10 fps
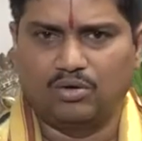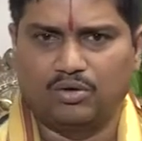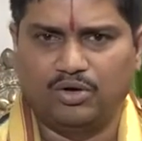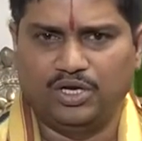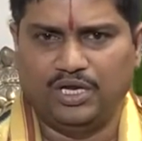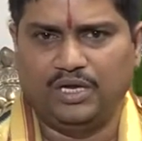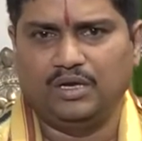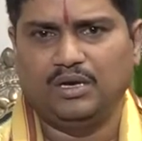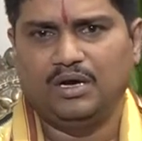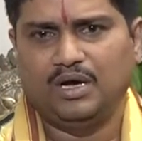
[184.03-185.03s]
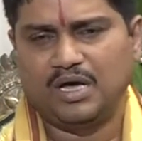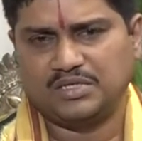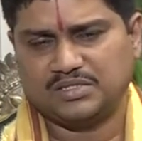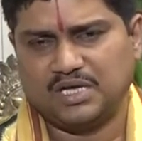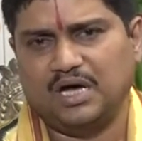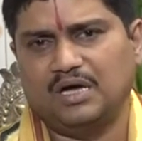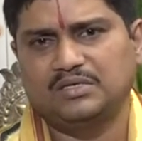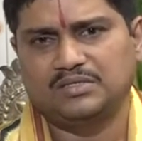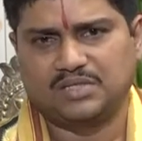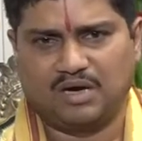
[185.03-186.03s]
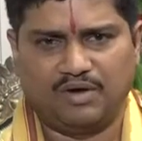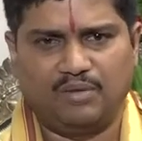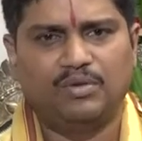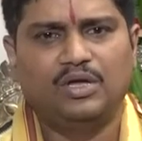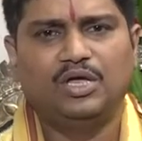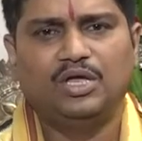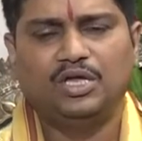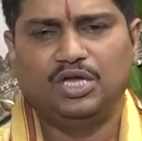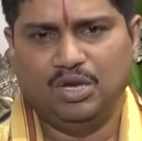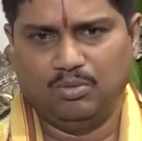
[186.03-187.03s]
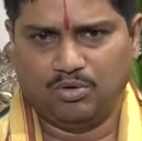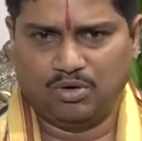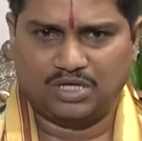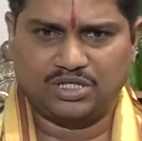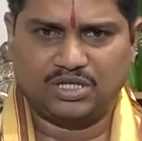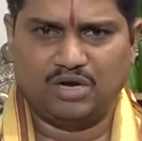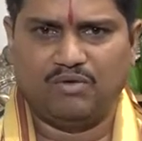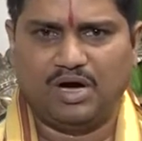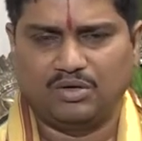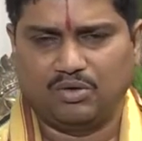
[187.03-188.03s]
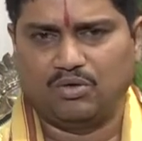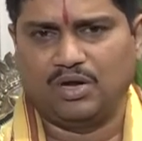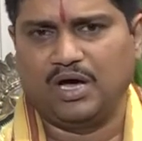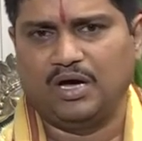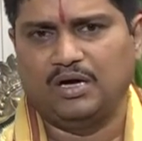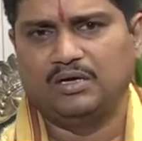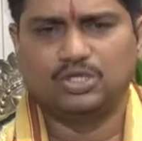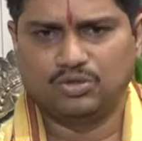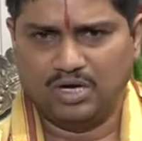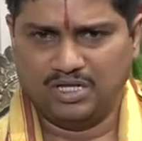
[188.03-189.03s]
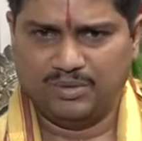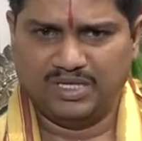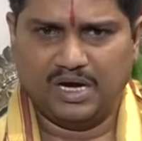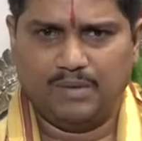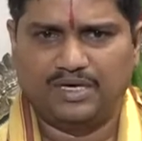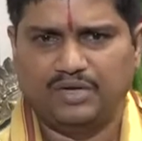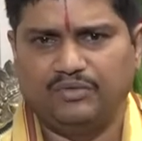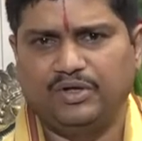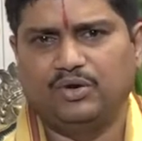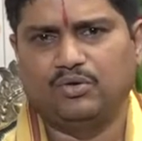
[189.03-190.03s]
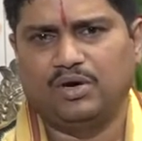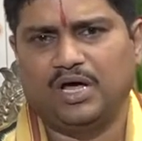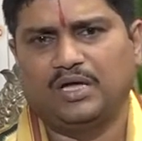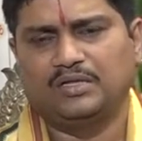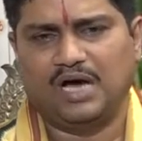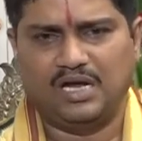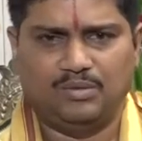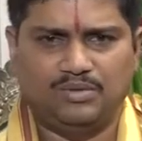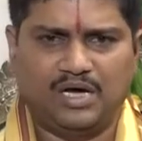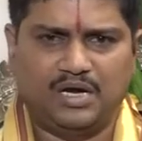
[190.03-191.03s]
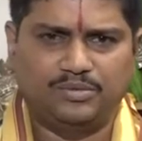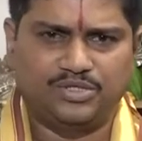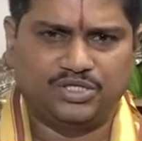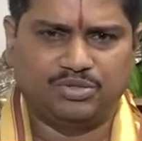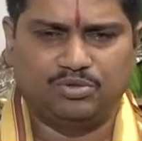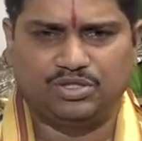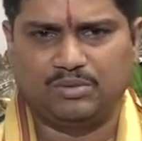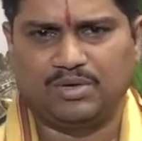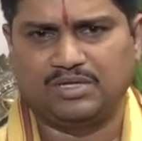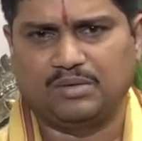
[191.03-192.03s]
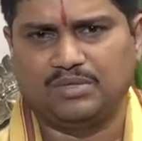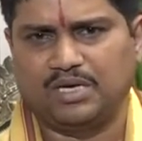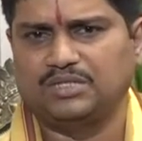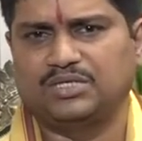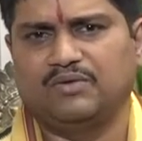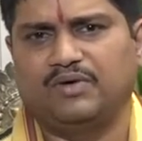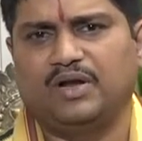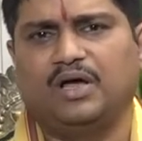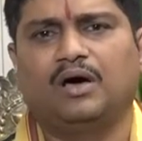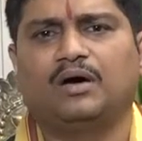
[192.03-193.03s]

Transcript: రోహిణి హస్త శ్రవణం ఈ మూడు నక్షత్రం వారికి కూడా చంద్రుడు అధిపతి కాబట్టి వీరు కూడా ధాన్యం దానం చేసి ముత్యం రత్నం ధరించడం వల్ల